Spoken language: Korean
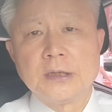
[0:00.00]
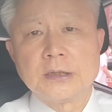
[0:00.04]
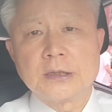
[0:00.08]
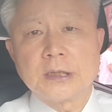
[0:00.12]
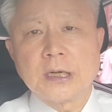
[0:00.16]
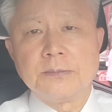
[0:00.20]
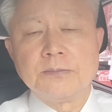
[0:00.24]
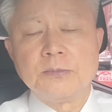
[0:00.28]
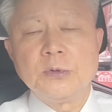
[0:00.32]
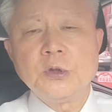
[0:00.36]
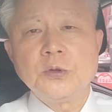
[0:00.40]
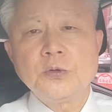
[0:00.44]

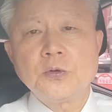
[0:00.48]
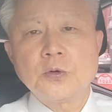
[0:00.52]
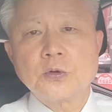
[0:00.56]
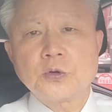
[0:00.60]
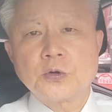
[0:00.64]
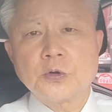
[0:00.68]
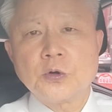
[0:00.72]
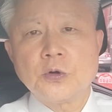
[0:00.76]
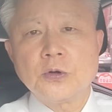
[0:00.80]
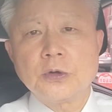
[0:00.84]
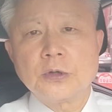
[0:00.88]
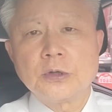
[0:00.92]
자,
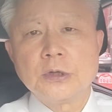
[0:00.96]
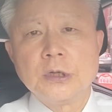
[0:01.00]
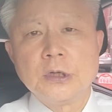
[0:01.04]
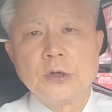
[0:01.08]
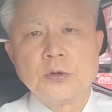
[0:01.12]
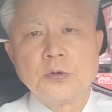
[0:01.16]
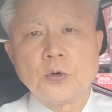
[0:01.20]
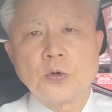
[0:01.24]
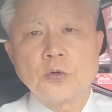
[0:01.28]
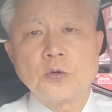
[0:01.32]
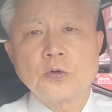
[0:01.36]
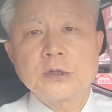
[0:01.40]
민노총,
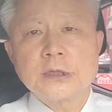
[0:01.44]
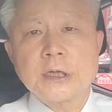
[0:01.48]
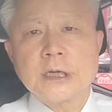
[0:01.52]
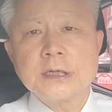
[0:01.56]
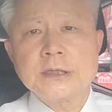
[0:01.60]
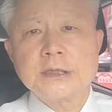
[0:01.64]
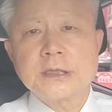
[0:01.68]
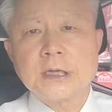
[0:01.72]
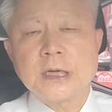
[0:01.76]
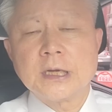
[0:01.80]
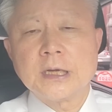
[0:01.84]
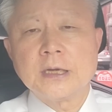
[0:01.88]

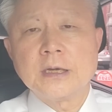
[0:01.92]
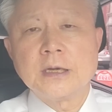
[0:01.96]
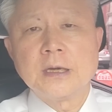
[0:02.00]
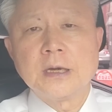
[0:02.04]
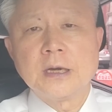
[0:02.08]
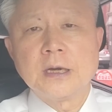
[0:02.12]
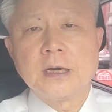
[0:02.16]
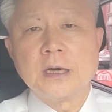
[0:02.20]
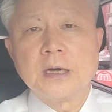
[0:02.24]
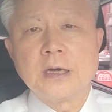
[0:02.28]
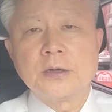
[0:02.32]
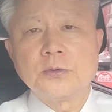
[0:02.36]
노동단체,
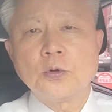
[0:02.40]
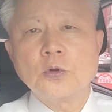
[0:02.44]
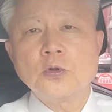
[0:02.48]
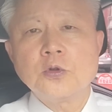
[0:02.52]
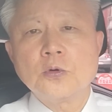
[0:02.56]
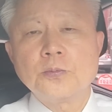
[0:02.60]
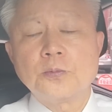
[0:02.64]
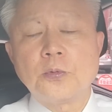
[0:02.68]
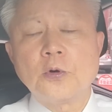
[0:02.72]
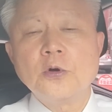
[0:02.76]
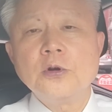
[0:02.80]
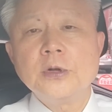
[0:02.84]

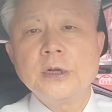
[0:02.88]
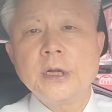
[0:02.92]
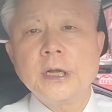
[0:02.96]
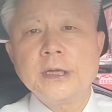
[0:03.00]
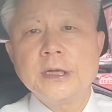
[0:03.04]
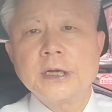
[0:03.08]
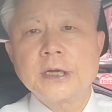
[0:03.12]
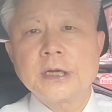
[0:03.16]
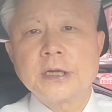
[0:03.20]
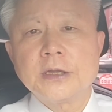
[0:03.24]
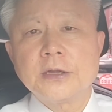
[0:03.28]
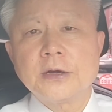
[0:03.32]

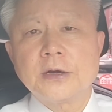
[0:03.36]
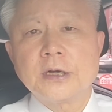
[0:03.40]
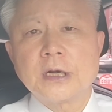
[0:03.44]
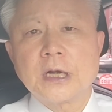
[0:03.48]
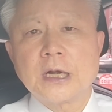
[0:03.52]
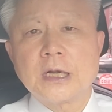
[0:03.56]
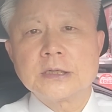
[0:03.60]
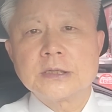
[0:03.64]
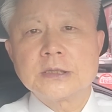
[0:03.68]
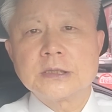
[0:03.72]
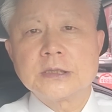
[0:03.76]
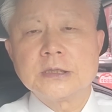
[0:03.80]
노동벌레의 기능을
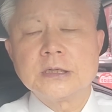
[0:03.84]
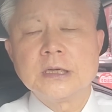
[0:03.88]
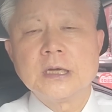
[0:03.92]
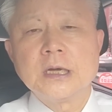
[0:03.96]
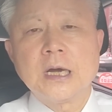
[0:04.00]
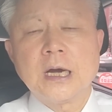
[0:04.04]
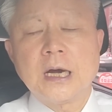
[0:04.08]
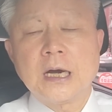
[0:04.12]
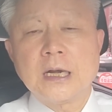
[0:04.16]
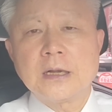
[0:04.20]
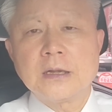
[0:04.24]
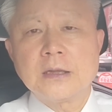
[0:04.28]
하지
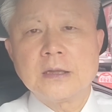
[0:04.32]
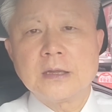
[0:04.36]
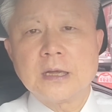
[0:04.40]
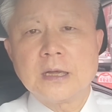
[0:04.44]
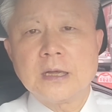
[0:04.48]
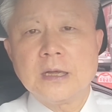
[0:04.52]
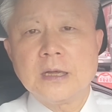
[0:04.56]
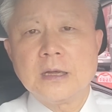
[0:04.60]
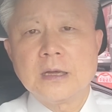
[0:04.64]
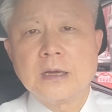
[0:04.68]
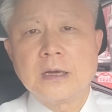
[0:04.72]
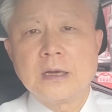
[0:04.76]

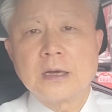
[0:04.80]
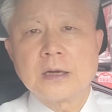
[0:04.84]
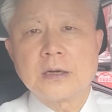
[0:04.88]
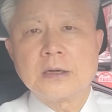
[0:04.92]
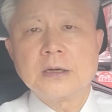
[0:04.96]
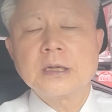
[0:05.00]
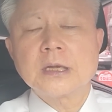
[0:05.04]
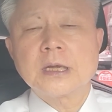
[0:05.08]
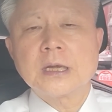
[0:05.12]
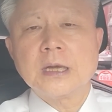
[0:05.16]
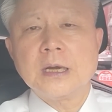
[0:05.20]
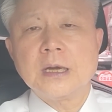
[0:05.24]
하는데 에,
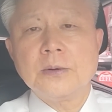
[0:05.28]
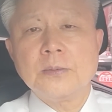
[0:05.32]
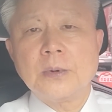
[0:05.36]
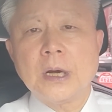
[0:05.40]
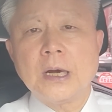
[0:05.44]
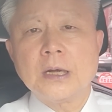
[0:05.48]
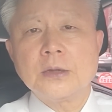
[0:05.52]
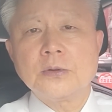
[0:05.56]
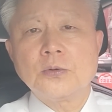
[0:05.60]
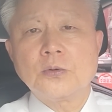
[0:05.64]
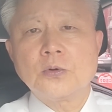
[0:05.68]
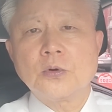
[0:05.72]
그렇게
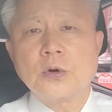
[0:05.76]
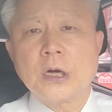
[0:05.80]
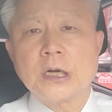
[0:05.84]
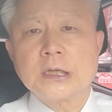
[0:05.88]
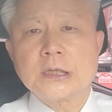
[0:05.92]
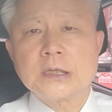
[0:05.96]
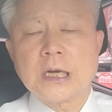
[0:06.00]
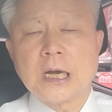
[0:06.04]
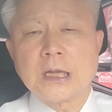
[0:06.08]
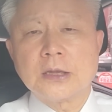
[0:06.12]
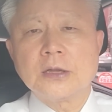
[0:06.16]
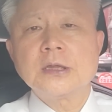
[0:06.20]
하도록
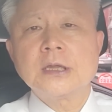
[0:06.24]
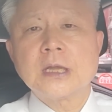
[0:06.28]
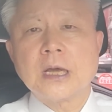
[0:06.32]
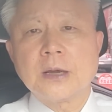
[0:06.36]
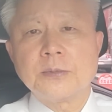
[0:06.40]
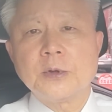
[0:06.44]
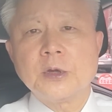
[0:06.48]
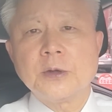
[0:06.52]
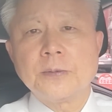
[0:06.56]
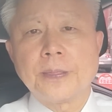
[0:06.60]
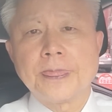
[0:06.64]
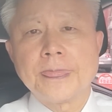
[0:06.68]
하지
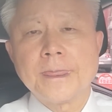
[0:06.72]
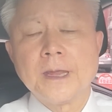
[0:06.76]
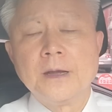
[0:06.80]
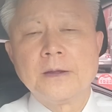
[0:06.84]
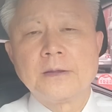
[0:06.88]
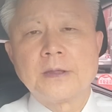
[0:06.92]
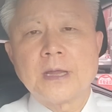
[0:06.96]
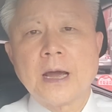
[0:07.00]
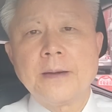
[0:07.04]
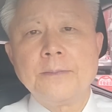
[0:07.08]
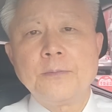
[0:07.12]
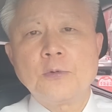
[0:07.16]
않는다면
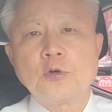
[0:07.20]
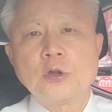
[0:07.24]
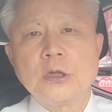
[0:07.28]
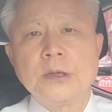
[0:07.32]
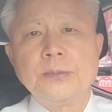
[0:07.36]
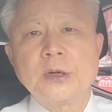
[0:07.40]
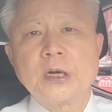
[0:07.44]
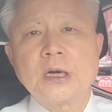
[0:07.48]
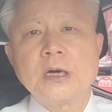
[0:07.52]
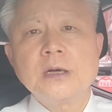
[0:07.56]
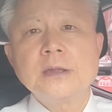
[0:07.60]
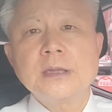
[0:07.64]
대한민국은
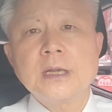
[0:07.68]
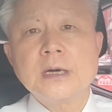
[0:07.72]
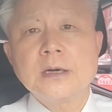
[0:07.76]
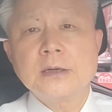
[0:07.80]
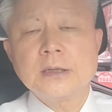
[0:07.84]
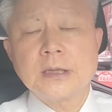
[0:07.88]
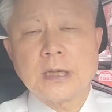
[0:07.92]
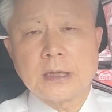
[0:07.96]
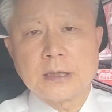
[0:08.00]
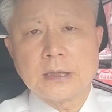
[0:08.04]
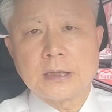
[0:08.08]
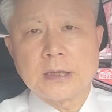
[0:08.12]
이미 끝난
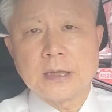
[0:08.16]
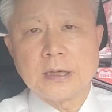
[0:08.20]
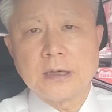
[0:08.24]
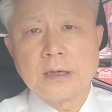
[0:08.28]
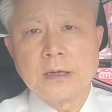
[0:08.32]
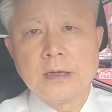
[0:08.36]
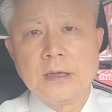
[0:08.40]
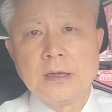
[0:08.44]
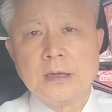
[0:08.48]
것 아닌가.